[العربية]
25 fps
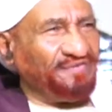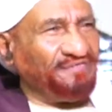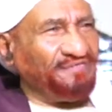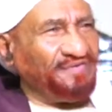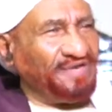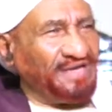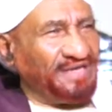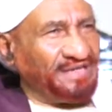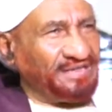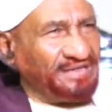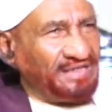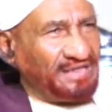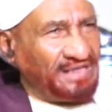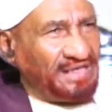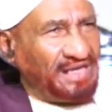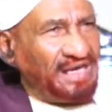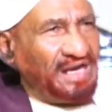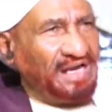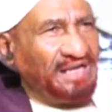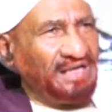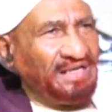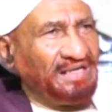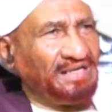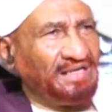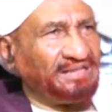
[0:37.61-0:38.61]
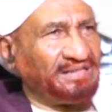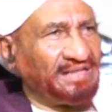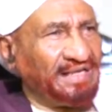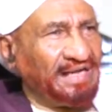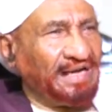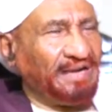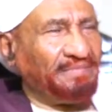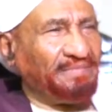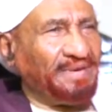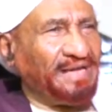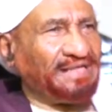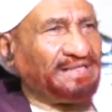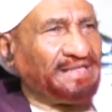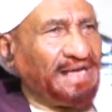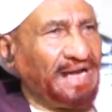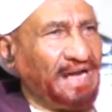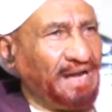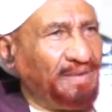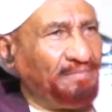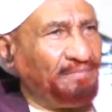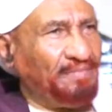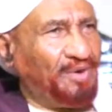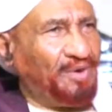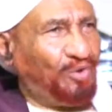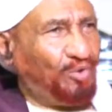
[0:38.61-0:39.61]
في الاتجاه إلى انتخابات
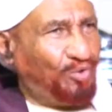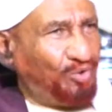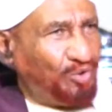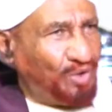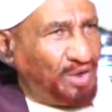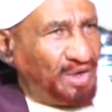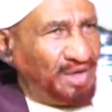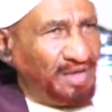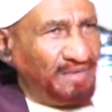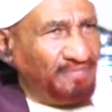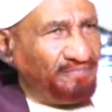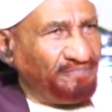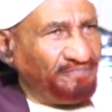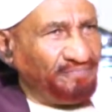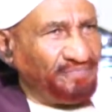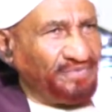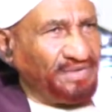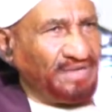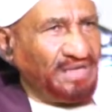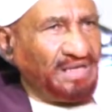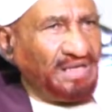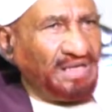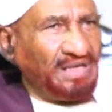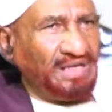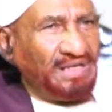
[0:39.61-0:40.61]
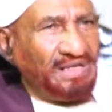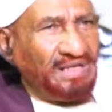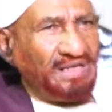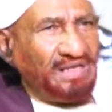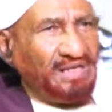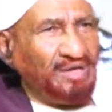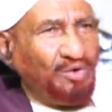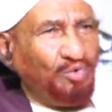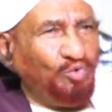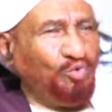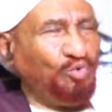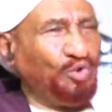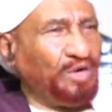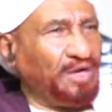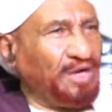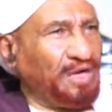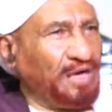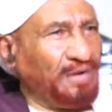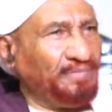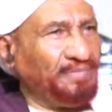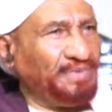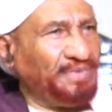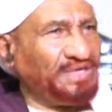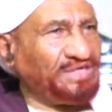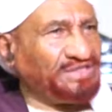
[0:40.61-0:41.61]
عامة حرة ليؤول
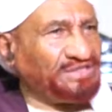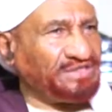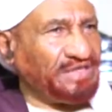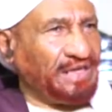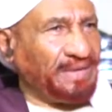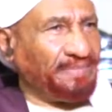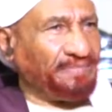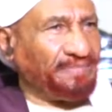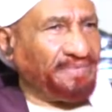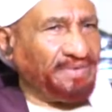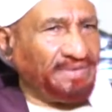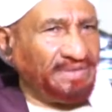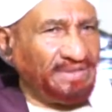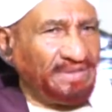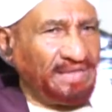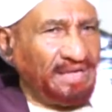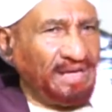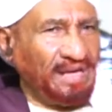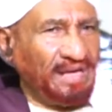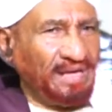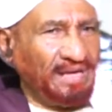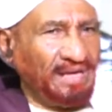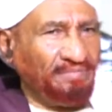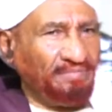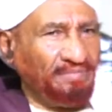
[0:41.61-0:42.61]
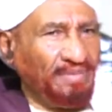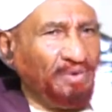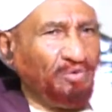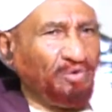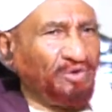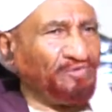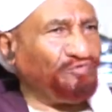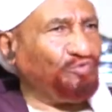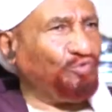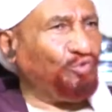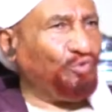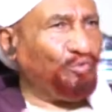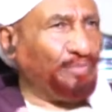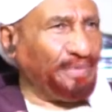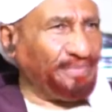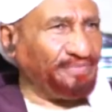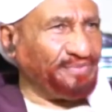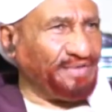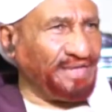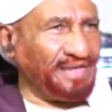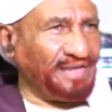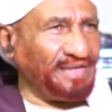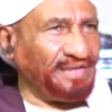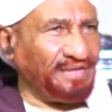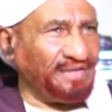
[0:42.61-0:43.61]
الأمر للشعب ده موقفه
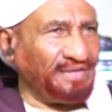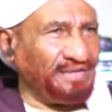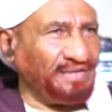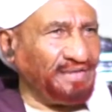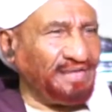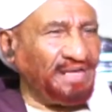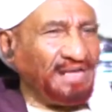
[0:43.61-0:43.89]
المبدئي